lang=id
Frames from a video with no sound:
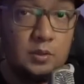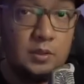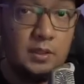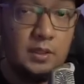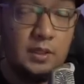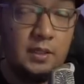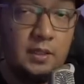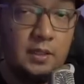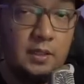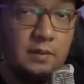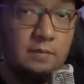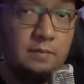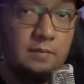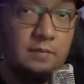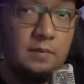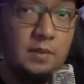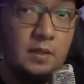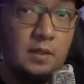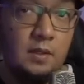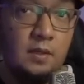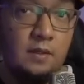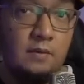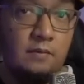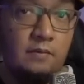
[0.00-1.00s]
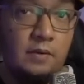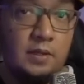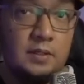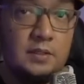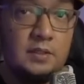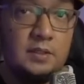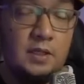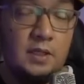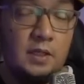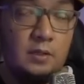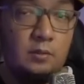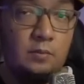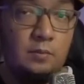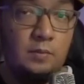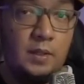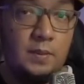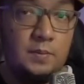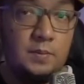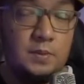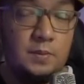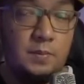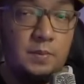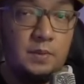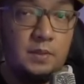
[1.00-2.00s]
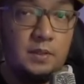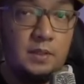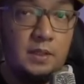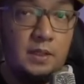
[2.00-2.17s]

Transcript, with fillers: ya yang versinya itu mirip seperti